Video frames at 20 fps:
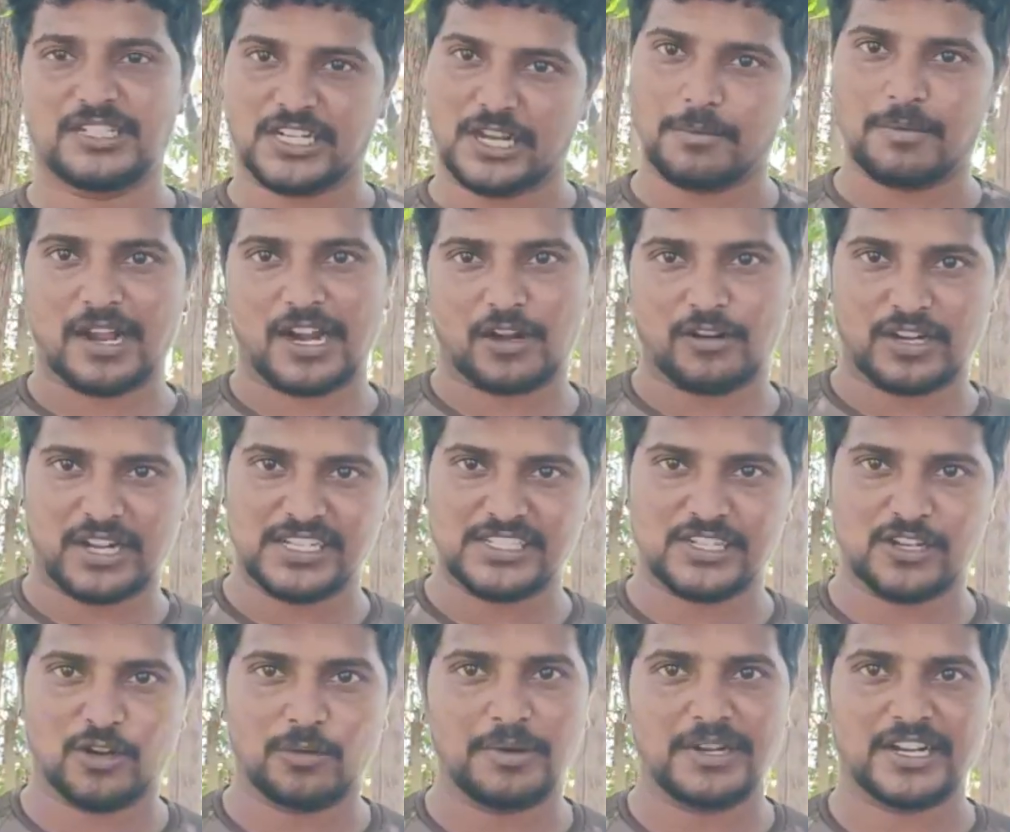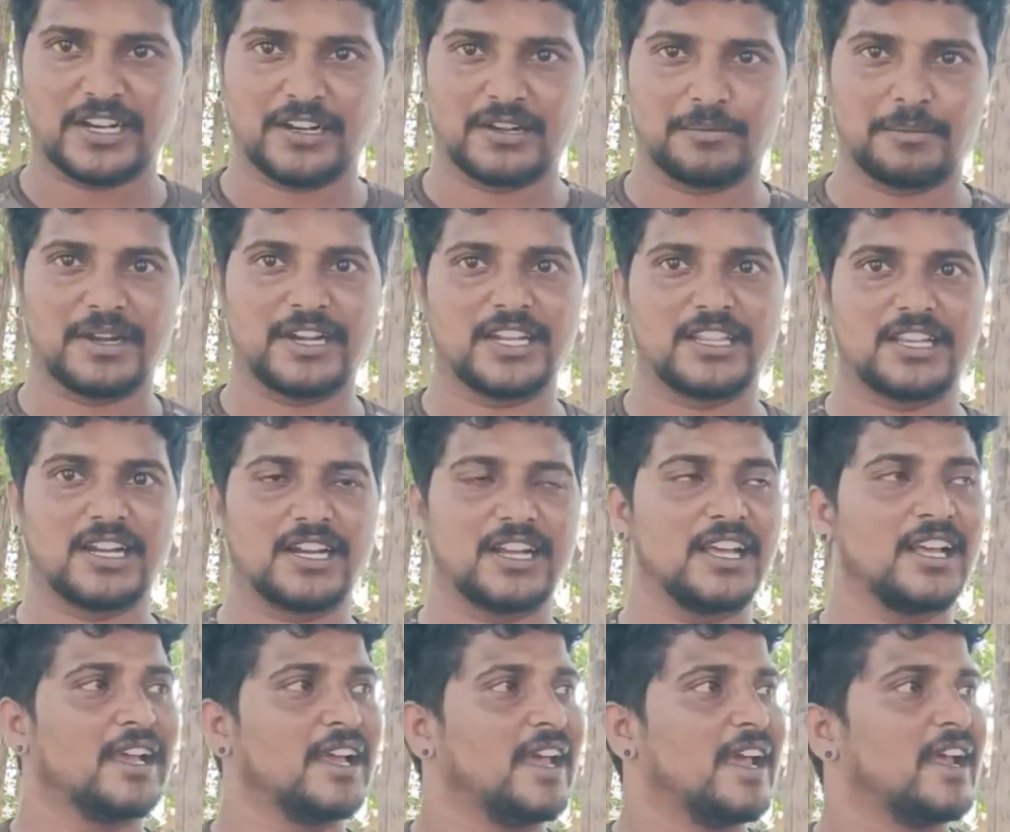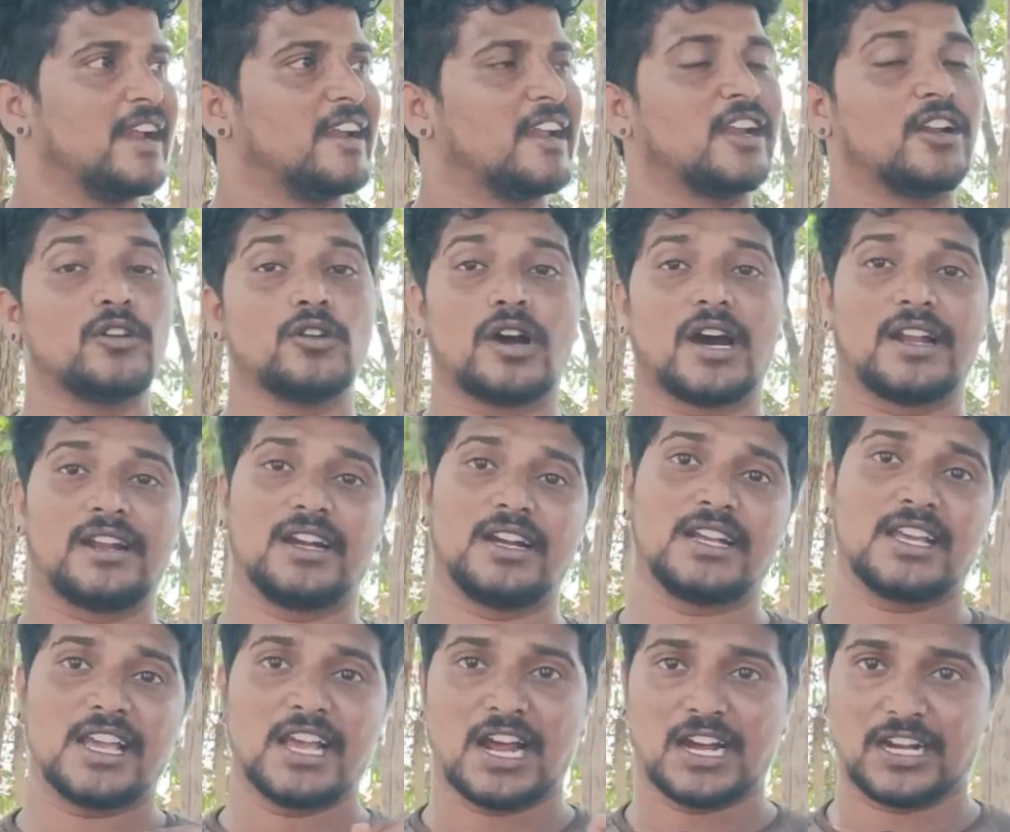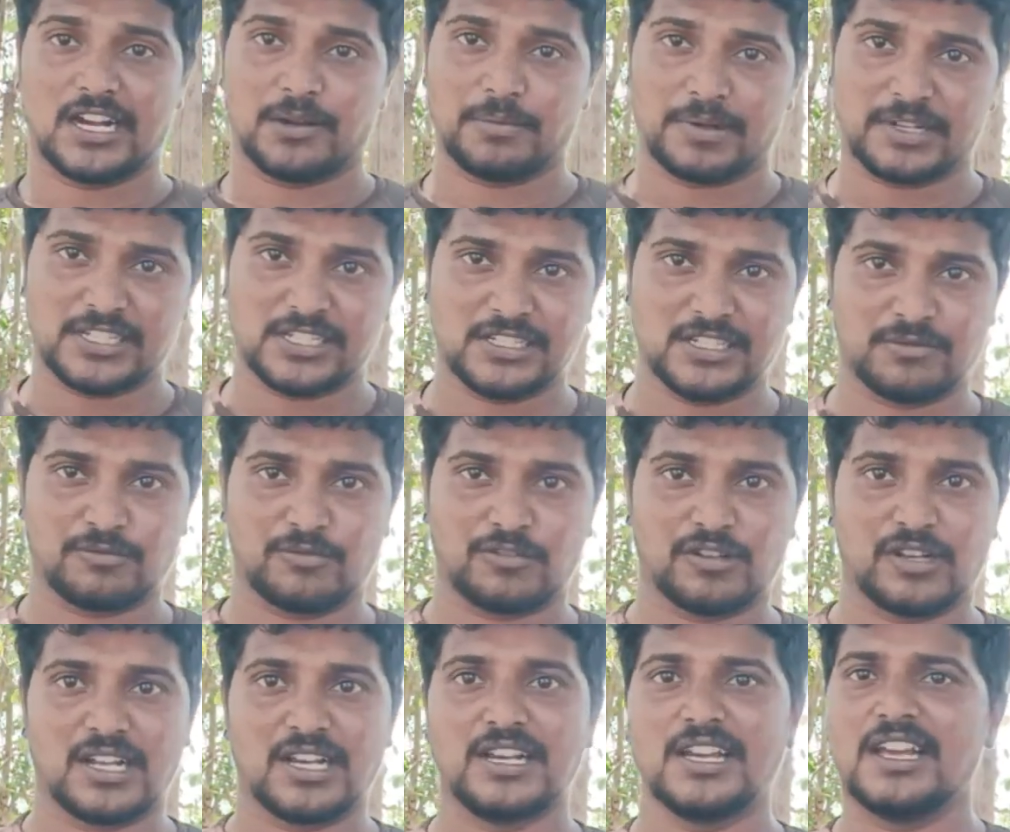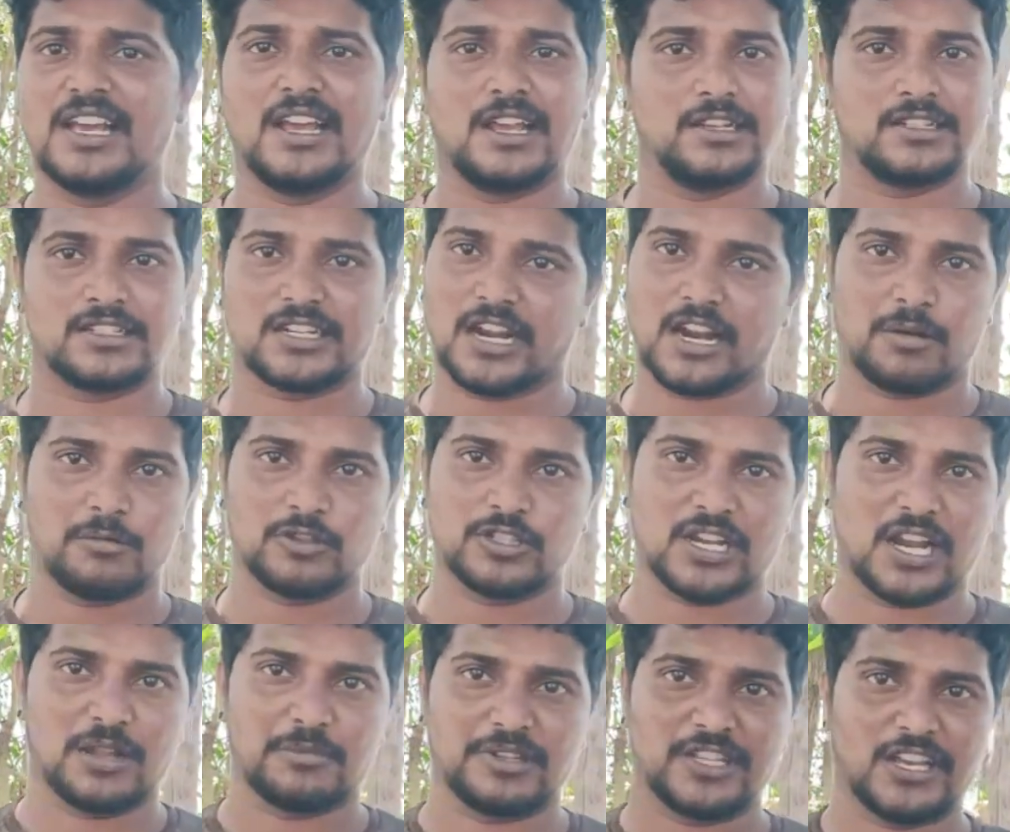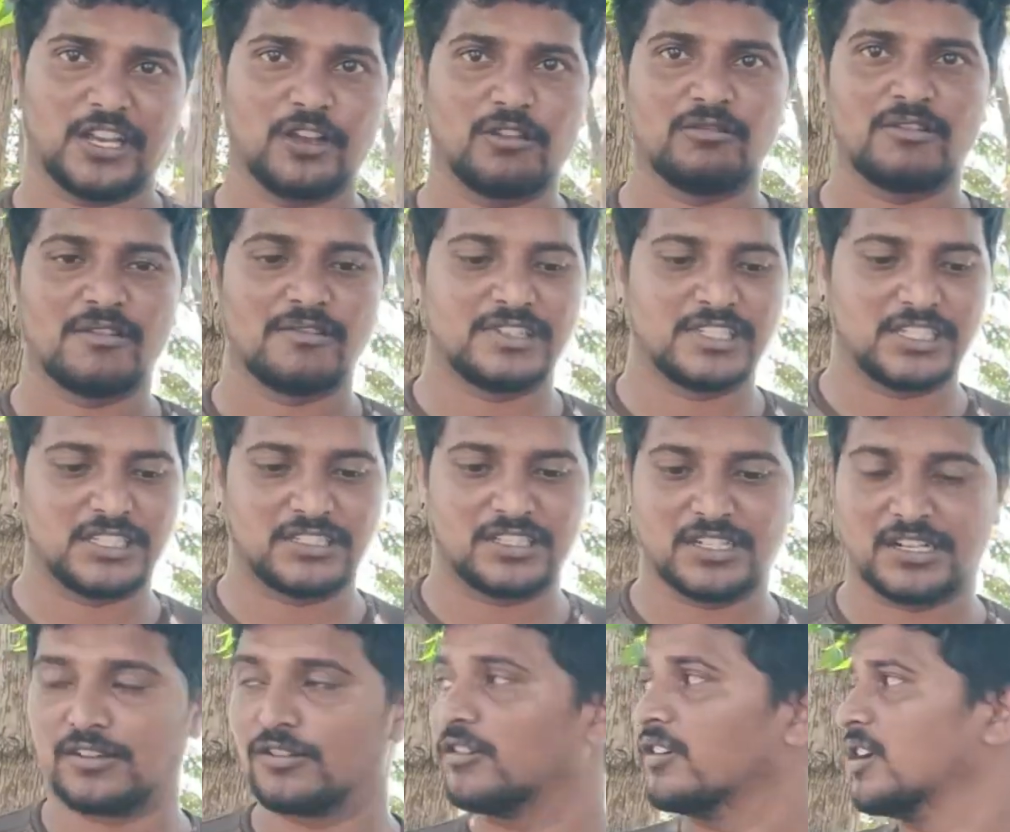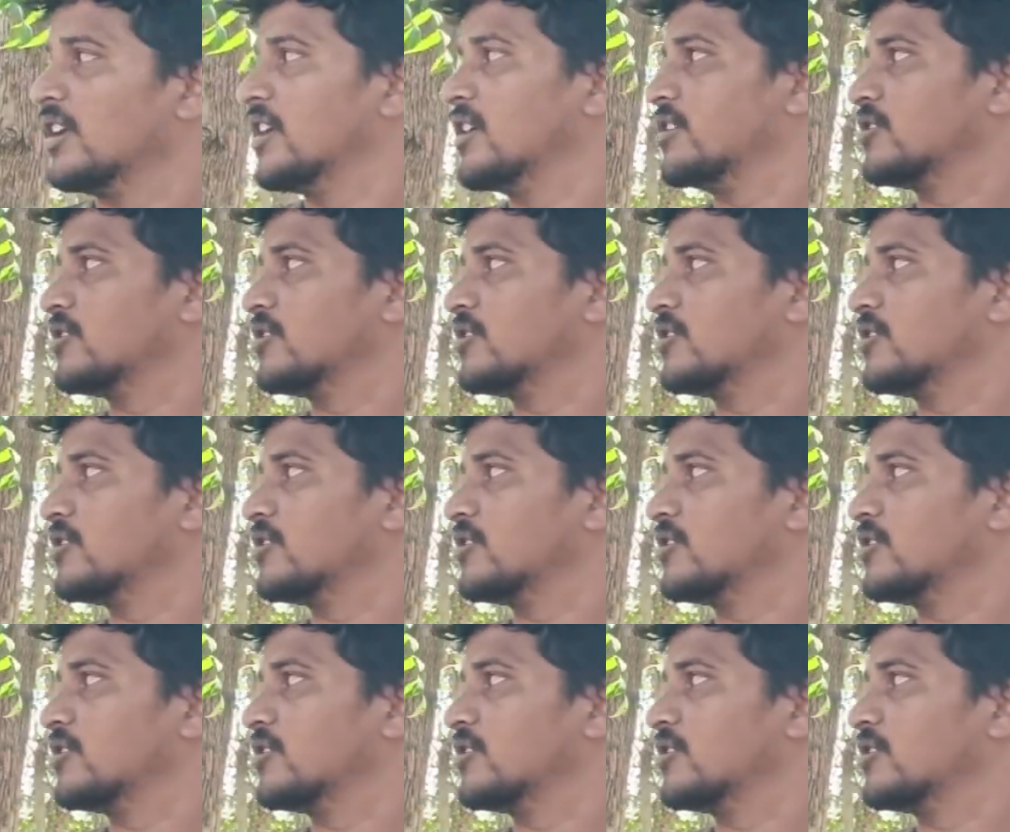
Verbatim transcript: మిస్టర్ భార్గవ్ లో పెట్టండి పెట్టిందంటే నేను హండ్రెడ్ కి హండ్రెడ్ పర్సెంట్ చెప్తున్నా ఇన్స్టాగ్రామ్ లో చాలా మందికి గివ్ అవేస్ ఇచ్చాను